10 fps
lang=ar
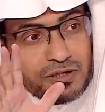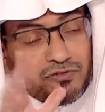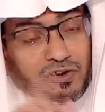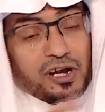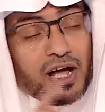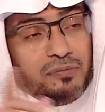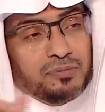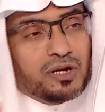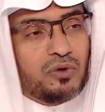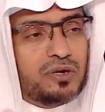فرحا
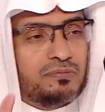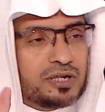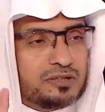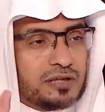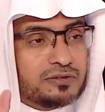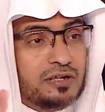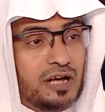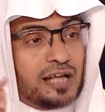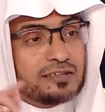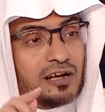بقول المقداد
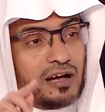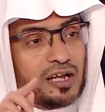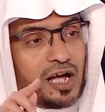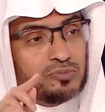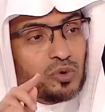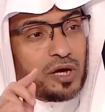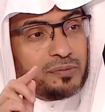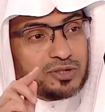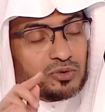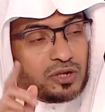حتى قال عبد الله
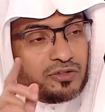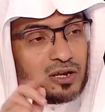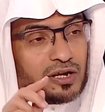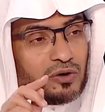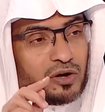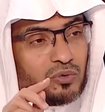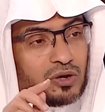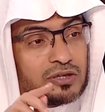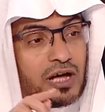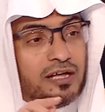بن مسعود رضي الله عنه
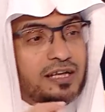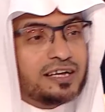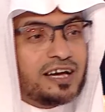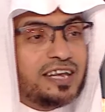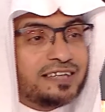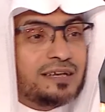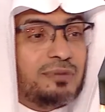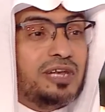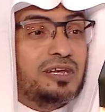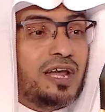وارضاه كان
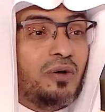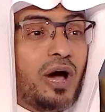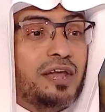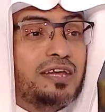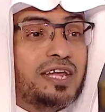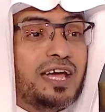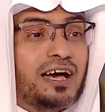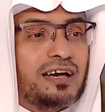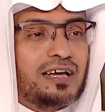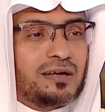يتمنى لو انني
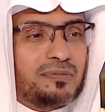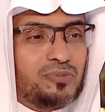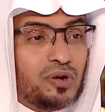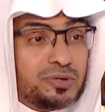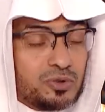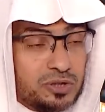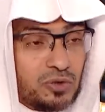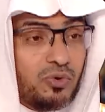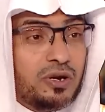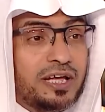عبد الله بن مسعود
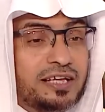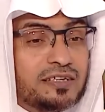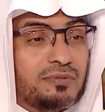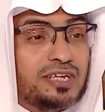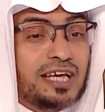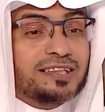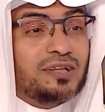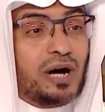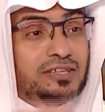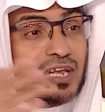يقول تمنيت
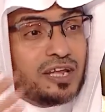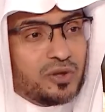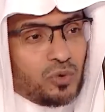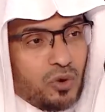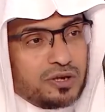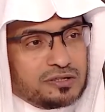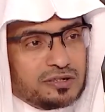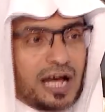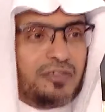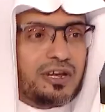لو انا الذي قلت هذا